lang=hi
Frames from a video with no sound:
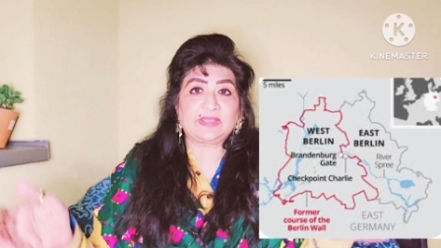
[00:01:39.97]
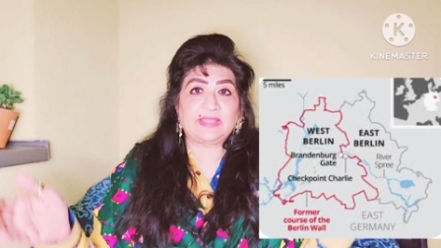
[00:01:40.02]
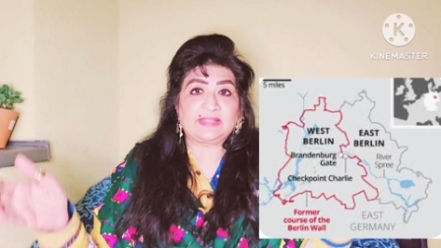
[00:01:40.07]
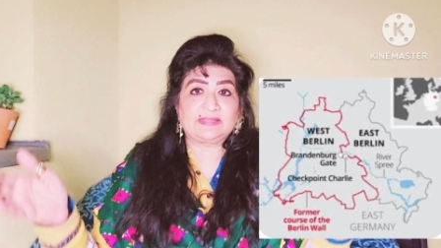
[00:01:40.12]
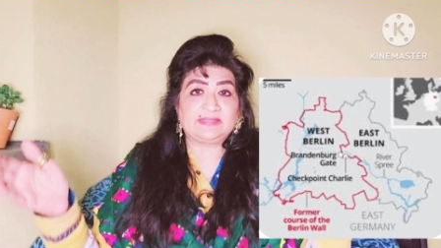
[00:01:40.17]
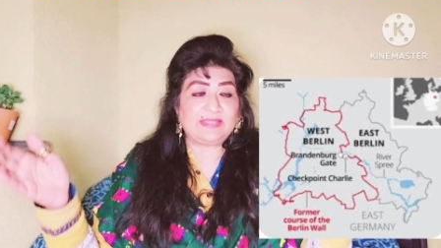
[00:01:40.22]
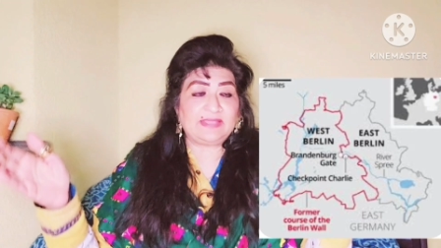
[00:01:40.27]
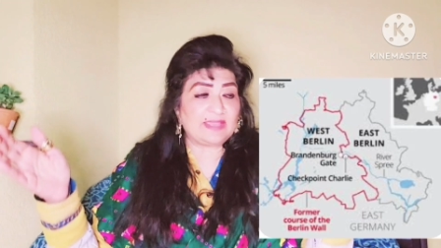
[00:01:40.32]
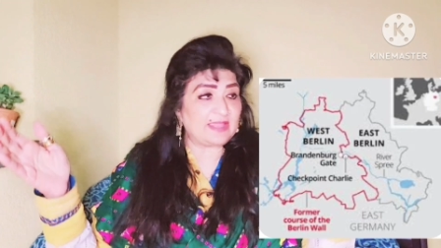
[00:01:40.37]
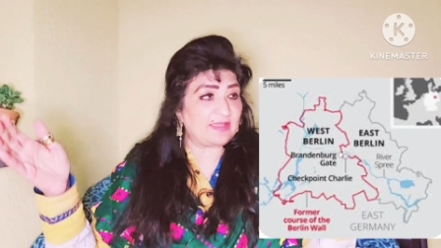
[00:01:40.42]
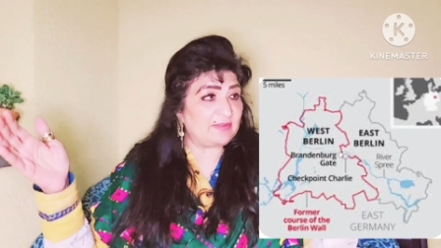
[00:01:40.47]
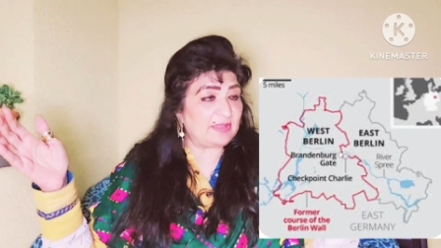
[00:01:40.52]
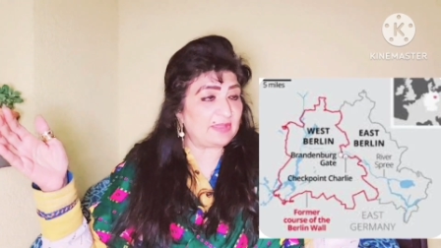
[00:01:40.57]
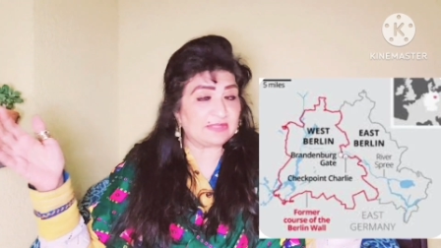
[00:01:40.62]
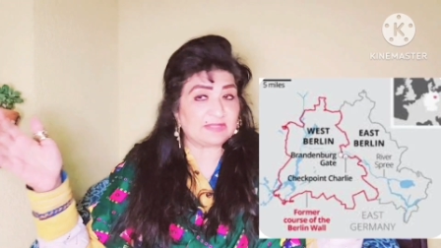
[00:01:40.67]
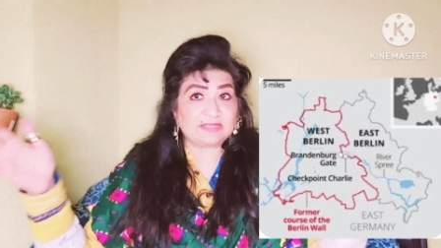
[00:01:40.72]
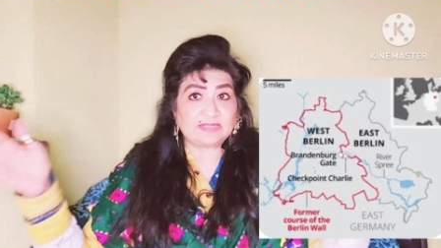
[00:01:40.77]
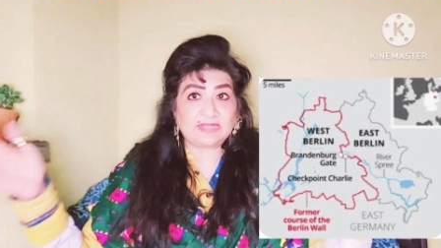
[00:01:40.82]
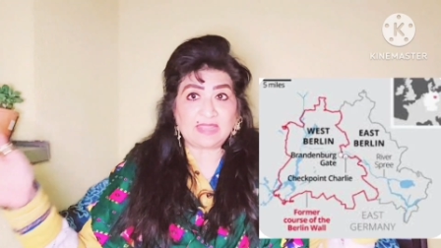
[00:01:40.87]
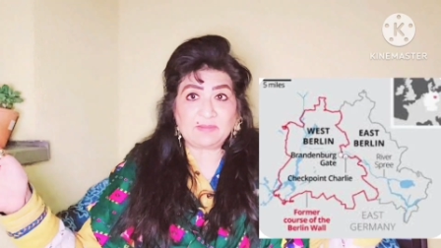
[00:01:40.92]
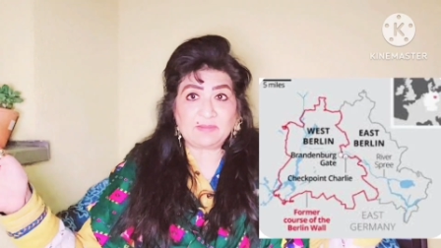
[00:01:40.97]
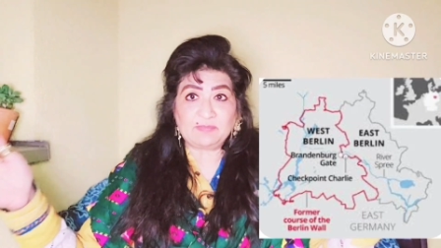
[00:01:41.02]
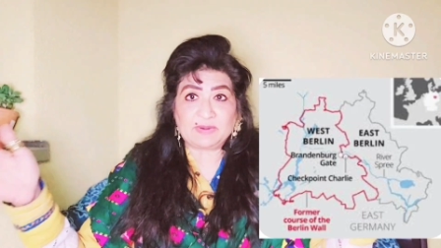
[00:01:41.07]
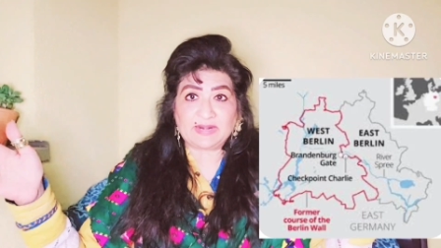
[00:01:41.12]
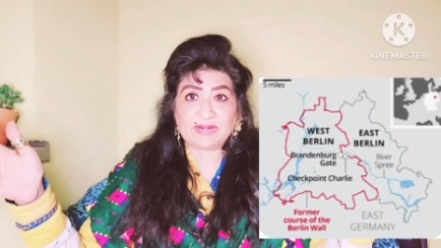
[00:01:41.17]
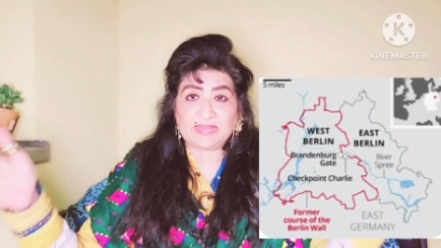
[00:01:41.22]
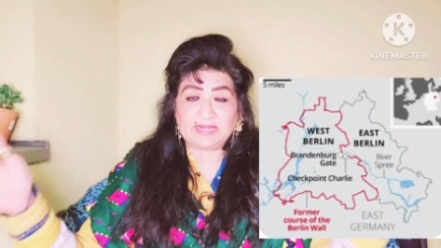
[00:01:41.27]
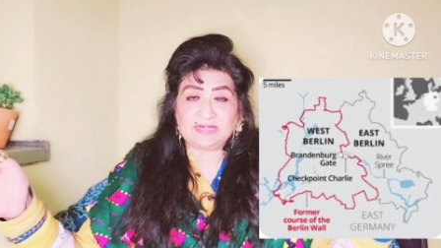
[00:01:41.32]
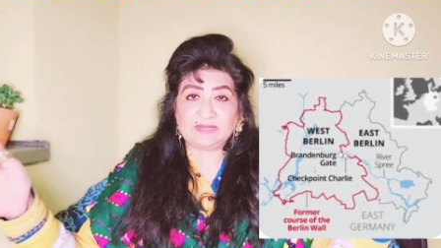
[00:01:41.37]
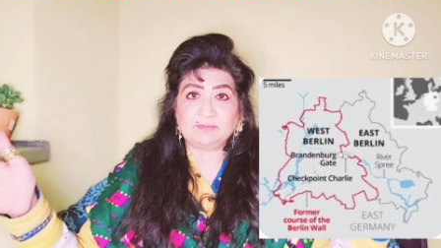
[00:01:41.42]
कहती है कि इतना
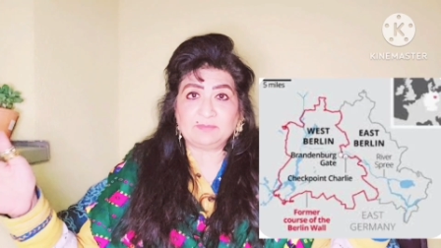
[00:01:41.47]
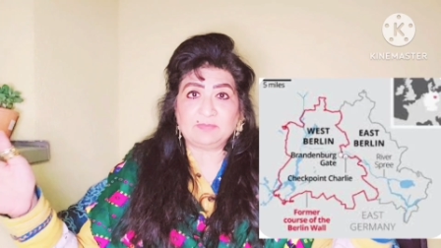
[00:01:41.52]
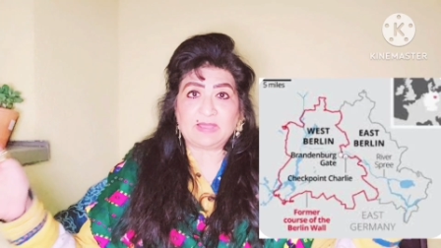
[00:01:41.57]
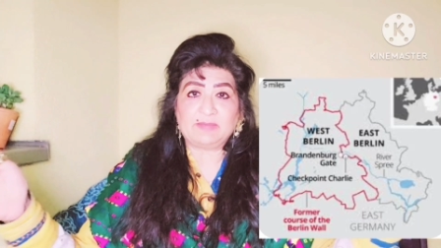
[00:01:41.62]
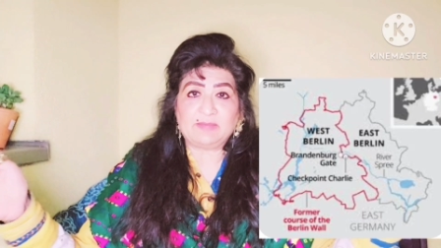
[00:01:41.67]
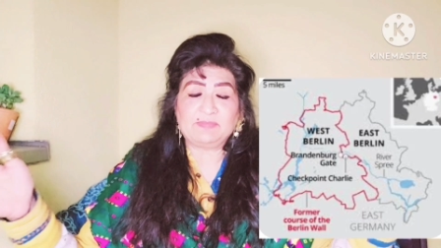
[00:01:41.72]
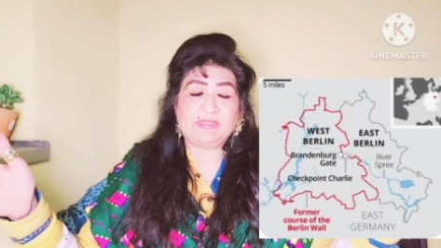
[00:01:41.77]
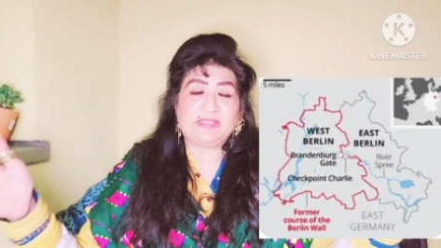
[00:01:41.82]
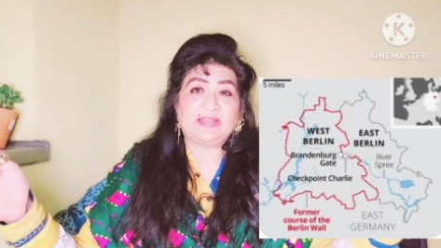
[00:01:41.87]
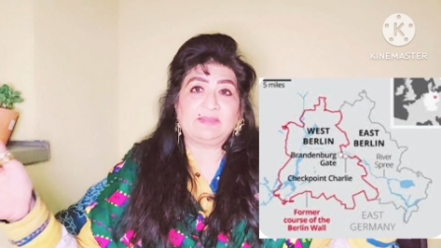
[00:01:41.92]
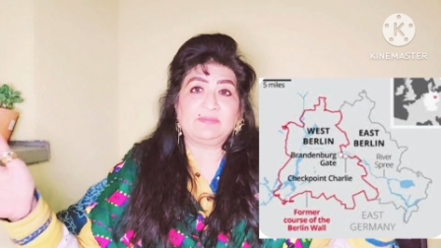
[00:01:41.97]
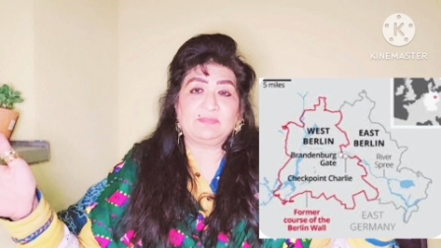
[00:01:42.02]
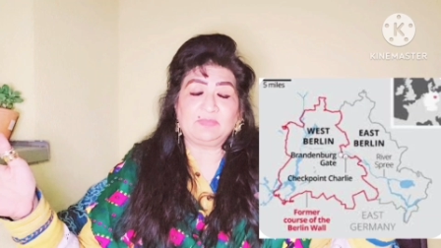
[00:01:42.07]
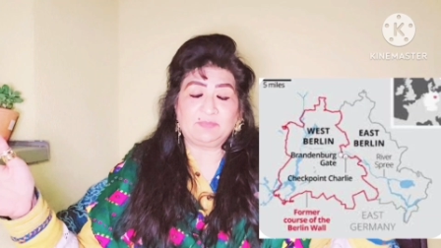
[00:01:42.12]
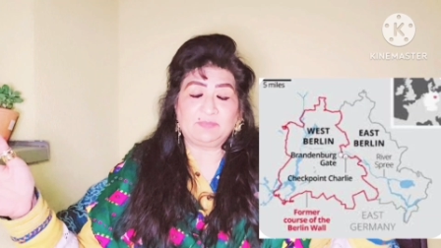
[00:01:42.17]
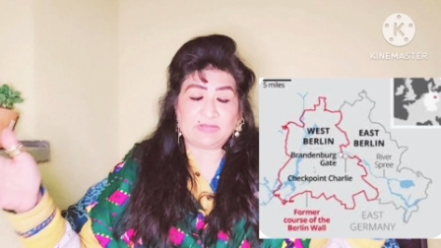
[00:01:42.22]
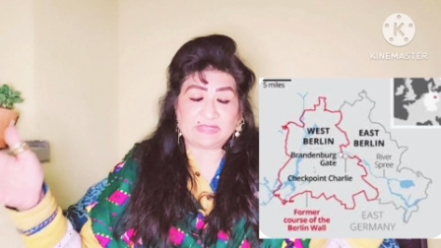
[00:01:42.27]
बड़ा डब्बा मेरा